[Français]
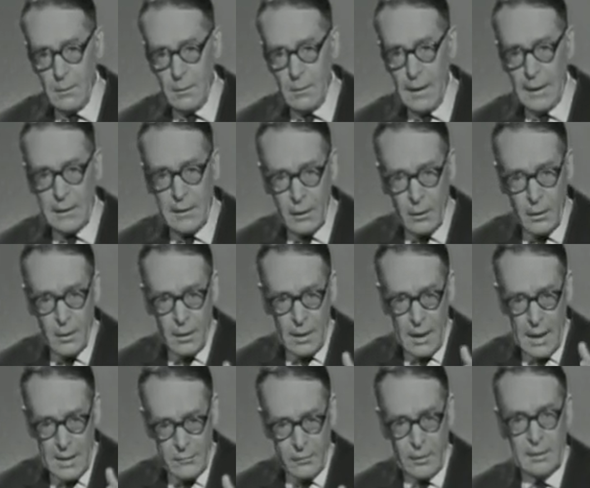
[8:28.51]
La terreur
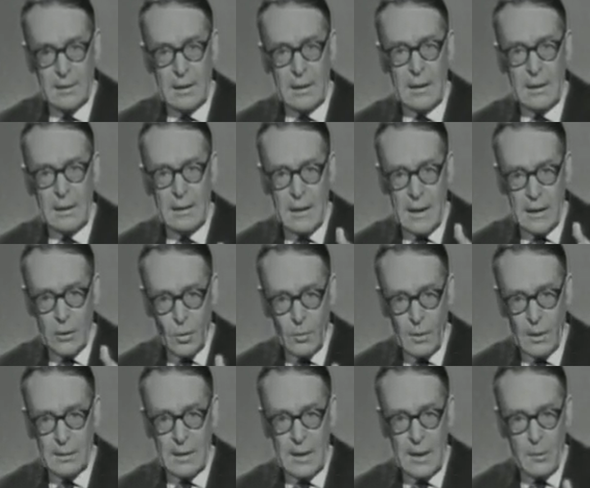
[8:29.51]
inventée et
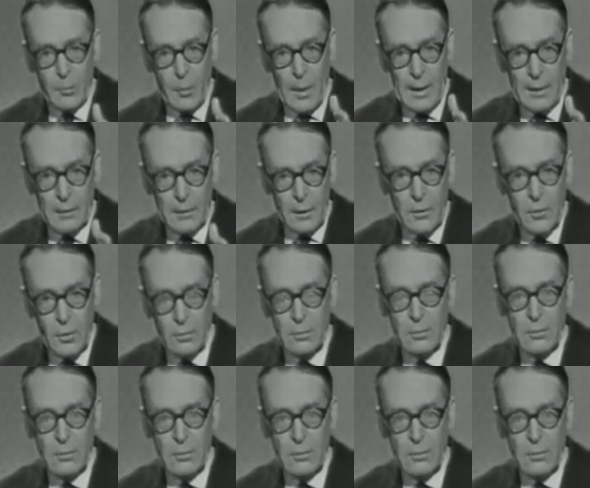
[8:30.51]
demandée par Danton.